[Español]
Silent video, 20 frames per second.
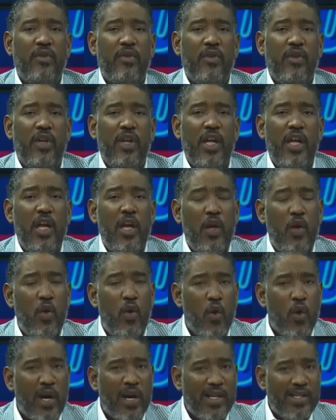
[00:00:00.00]
y
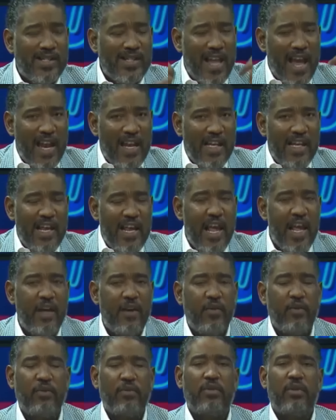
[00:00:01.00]
lo que
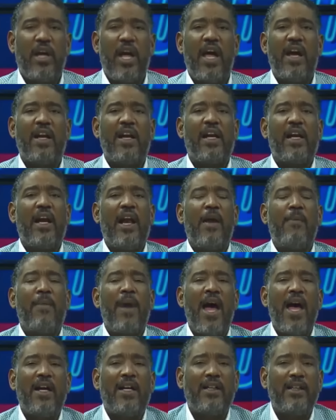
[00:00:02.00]
salieron a
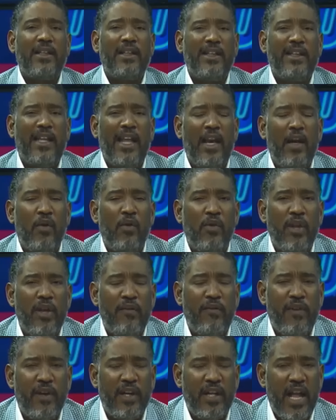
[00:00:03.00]
reclamar de Leonel
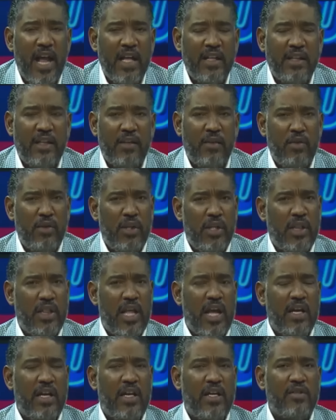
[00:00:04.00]
Fernández? ¿Dónde
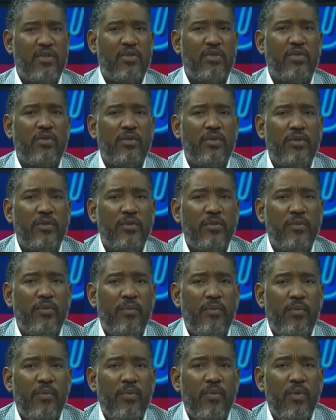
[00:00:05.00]
están esos? Más
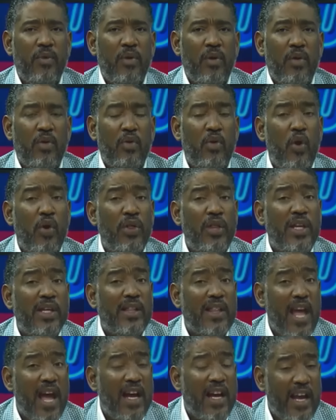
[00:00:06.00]
ricos todavía. ¿Dónde
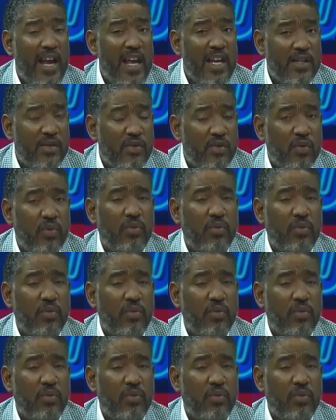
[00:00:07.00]
están esos?